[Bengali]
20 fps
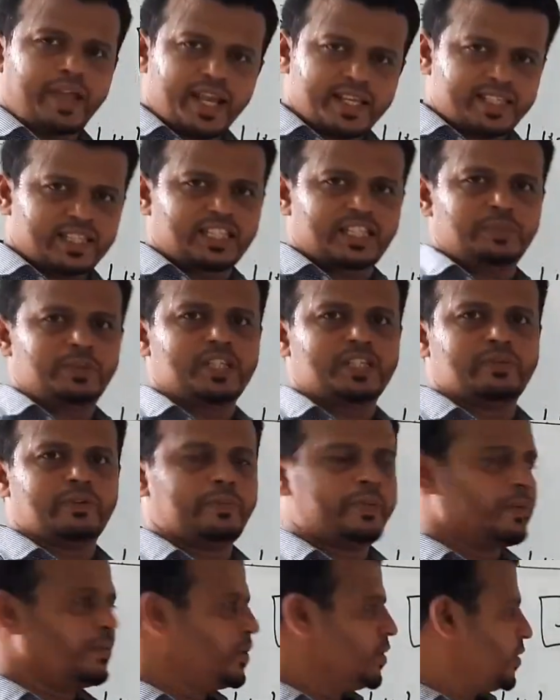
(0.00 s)
অ্যাজেক্টিভ হিসেবে
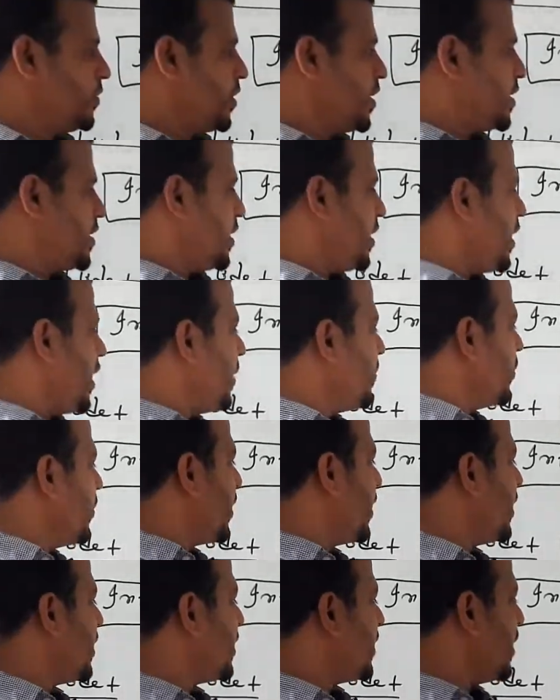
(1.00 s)
ব্যবহৃত হয়েছে এবং
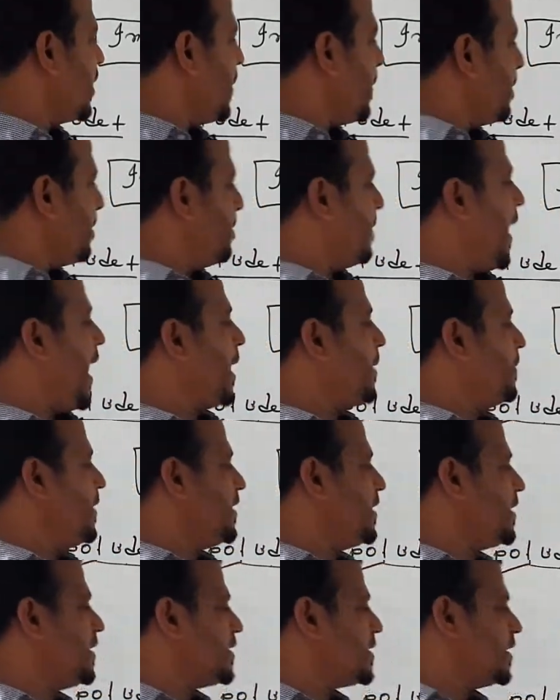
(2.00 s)
এটা
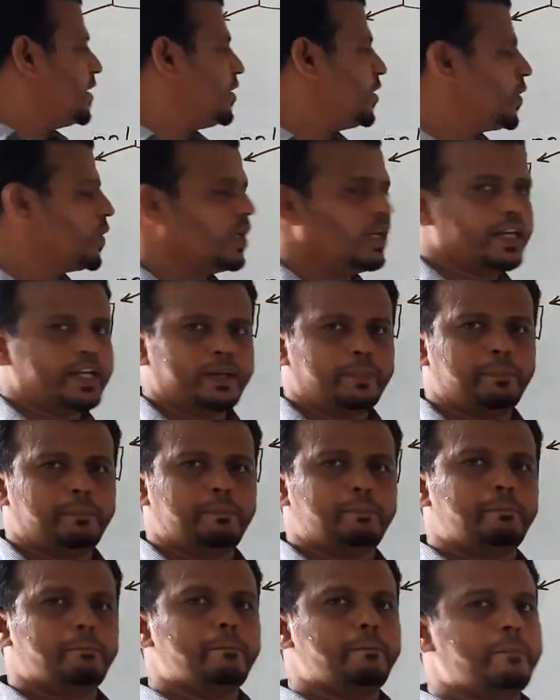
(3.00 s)
ভার্বের দিকে চিন্তা করলে এটা
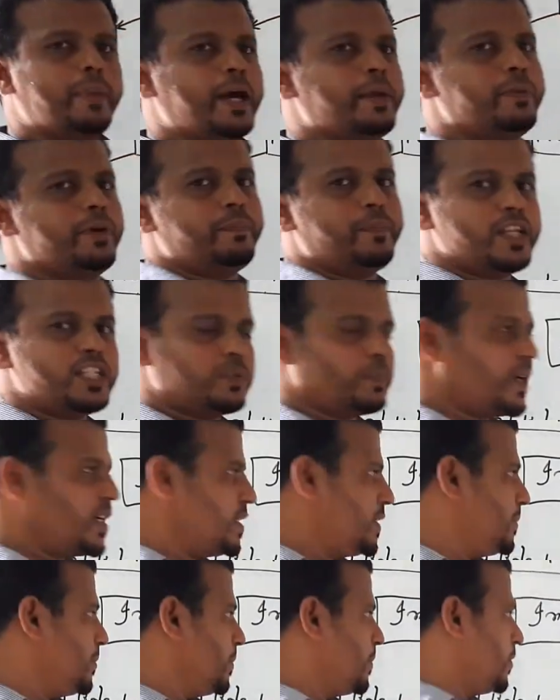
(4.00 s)
ভার্বের পাস্ট
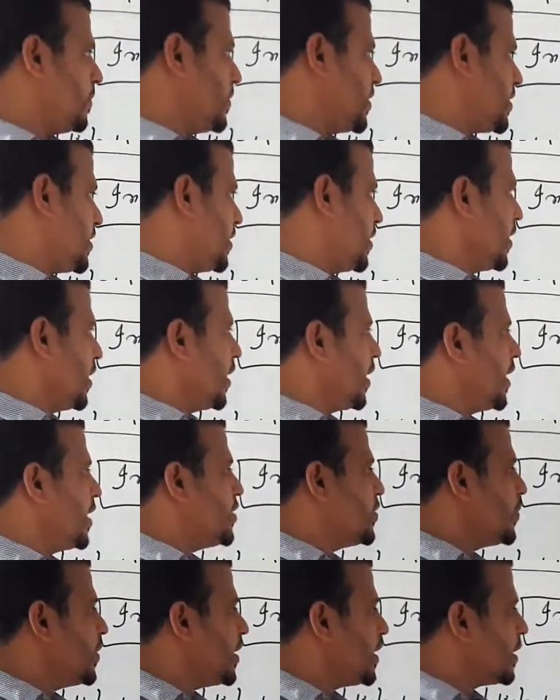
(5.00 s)
পার্টিসিপল ফর্ম আছে
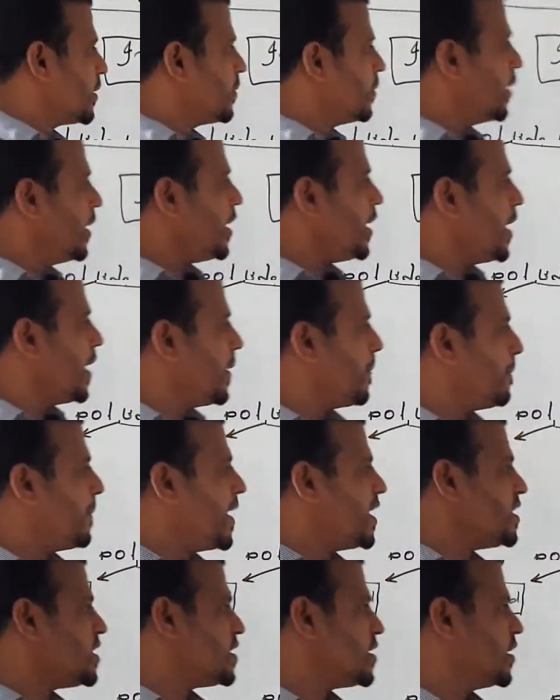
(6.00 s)
এই জন্য এটাকে বলে
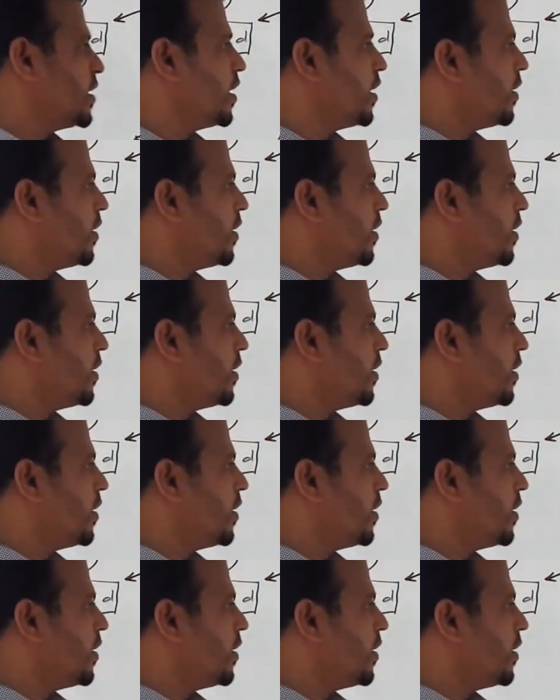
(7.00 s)
পাস্ট